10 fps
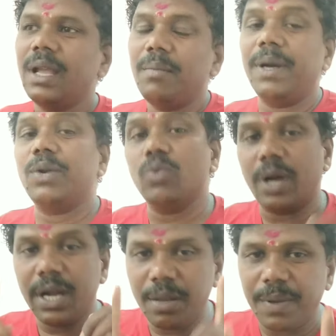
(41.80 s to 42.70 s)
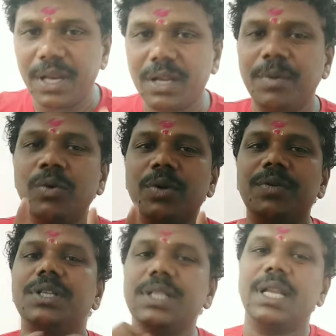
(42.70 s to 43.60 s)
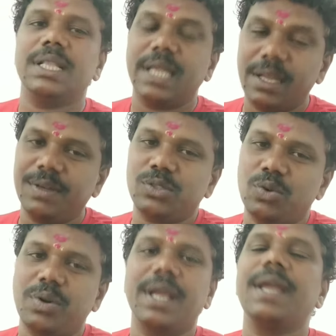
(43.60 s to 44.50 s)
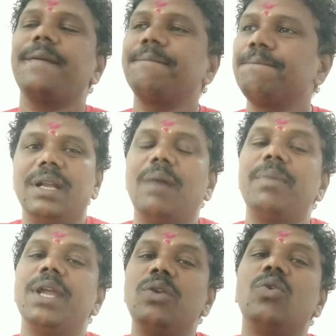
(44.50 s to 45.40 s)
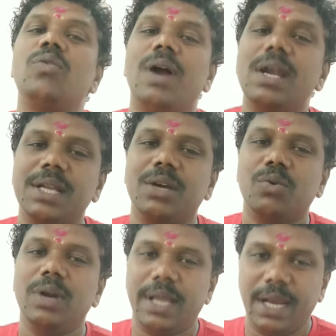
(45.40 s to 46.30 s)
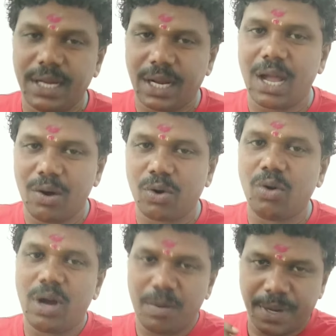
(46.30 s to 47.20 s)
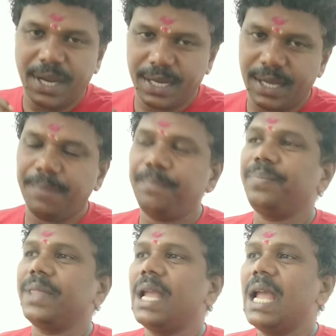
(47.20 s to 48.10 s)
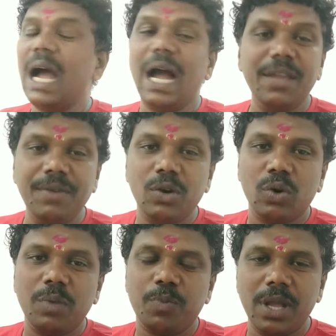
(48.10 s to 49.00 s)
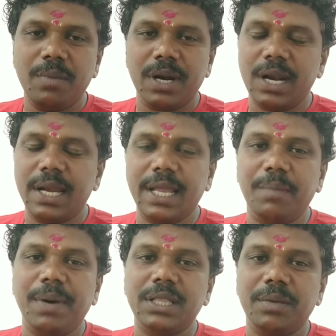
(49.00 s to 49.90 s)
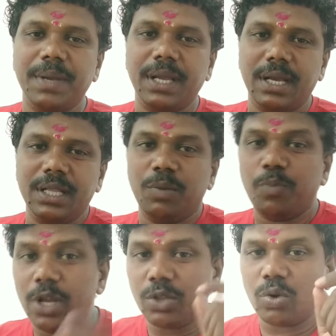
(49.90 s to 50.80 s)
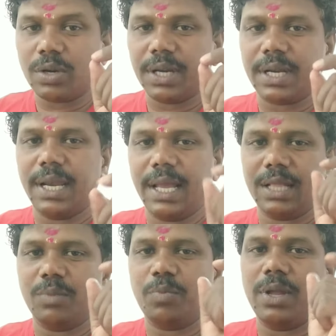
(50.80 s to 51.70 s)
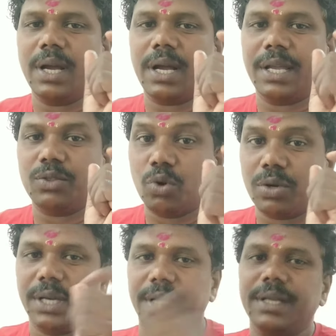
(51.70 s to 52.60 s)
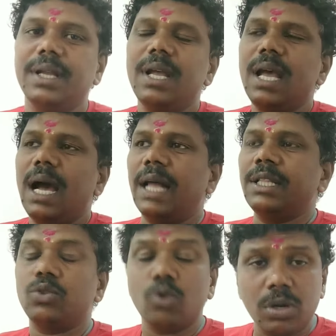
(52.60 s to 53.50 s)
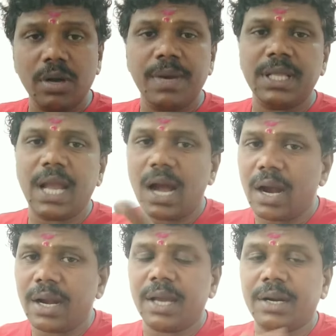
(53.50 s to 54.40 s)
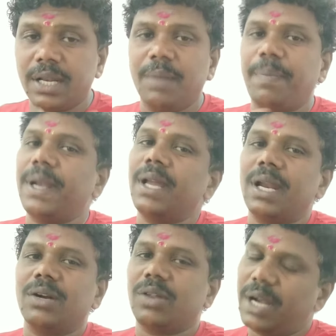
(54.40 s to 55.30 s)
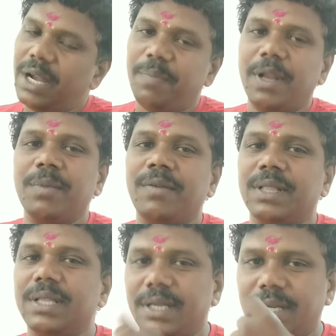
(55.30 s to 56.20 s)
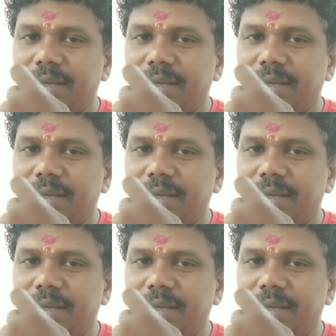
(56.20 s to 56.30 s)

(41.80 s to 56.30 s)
பட் உங்கள் ரெண்டு பேருக்குமே ஒரு விஷயத்த நான் தெளிவாக சொல்கிறேன் நம்ம இன்னொரு வாழ்க்கைக்குள்ளே என்ட்ரு ஆகிறோம் அப்படின்னா ஹைவே ரோட்டில் புளிய மரம்லாம் நீங்கள் பார்த்துருப்பீங்க இந்த புளி தொக்கு இருக்கு இல்லையா அந்த புளியங்காய் தொக்கு அந்த தொக்கு மாதிரி ஆணாக இருக்கட்டும் இல்லை பெண்ணாக இருக்கட்டும் ரெண்டு பேருமே வந்து